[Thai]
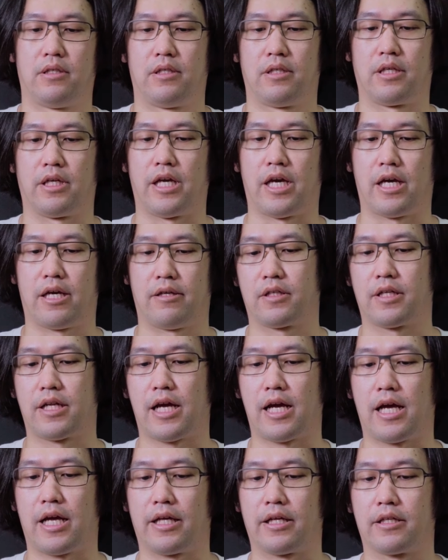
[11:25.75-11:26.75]
อย่างเงี้ยก็
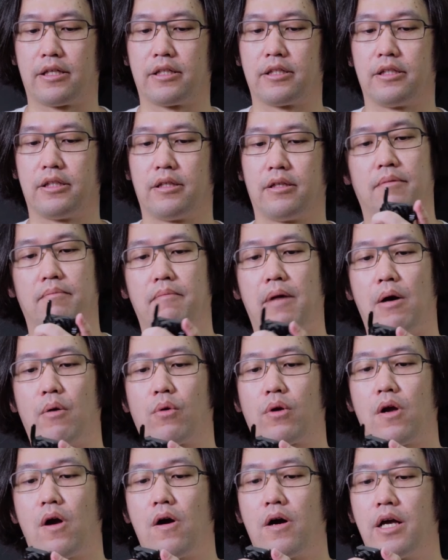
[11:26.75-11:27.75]
ได้ก็เมาส์
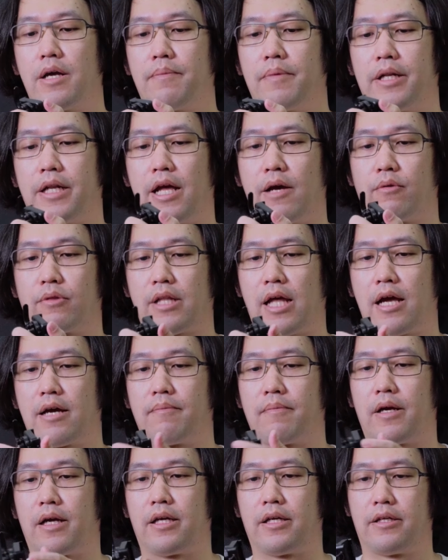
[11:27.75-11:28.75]
กล้องให้เป็นแนวตั้ง
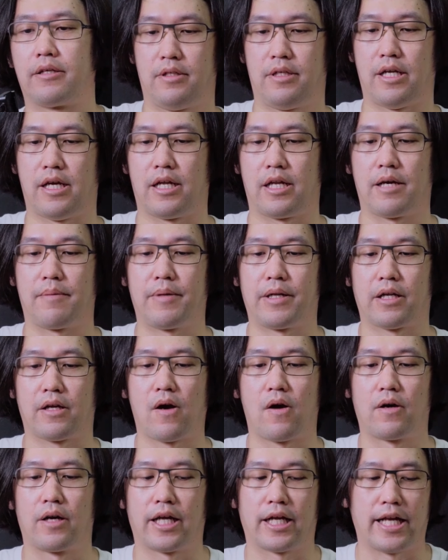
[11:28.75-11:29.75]
ไปเนี่ยถ้าเป็นกล้
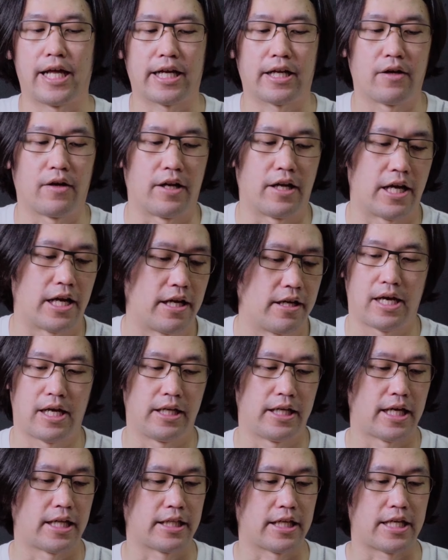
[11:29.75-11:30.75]
องเล็กๆหน่อยนะอัน
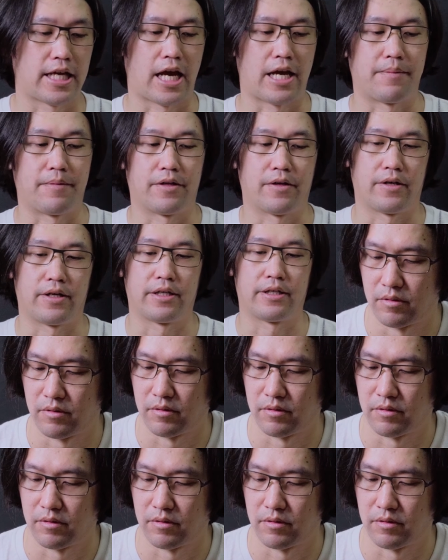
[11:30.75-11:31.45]
นี้อาจจะใหญ่ไปหน่อย